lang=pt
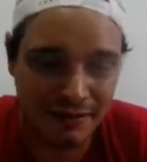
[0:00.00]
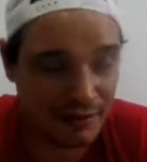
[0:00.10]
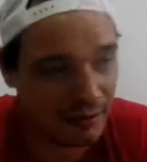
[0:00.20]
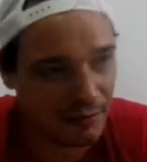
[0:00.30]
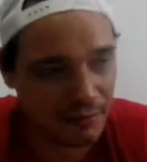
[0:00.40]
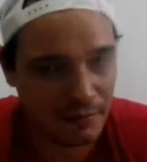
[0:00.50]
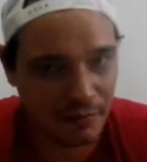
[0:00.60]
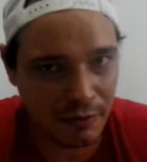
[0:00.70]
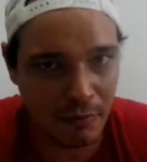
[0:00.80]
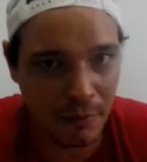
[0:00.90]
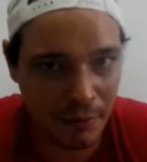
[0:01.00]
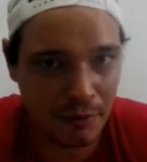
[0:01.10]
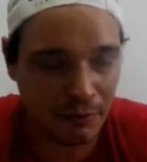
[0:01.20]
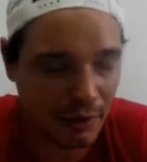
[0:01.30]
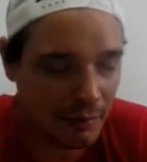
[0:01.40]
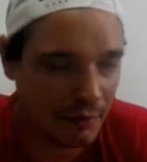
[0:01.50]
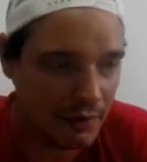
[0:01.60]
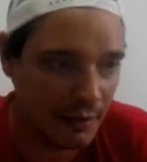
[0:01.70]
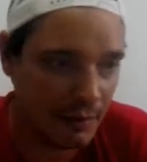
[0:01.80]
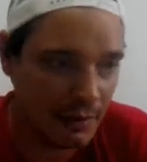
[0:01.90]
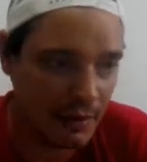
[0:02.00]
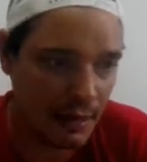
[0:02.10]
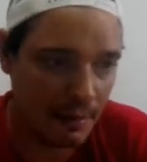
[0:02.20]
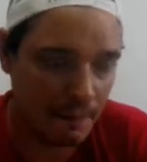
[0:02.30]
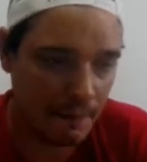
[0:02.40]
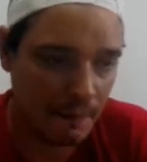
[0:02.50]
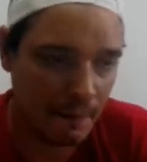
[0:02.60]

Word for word: Então fica uma pergunta aí para você pensar.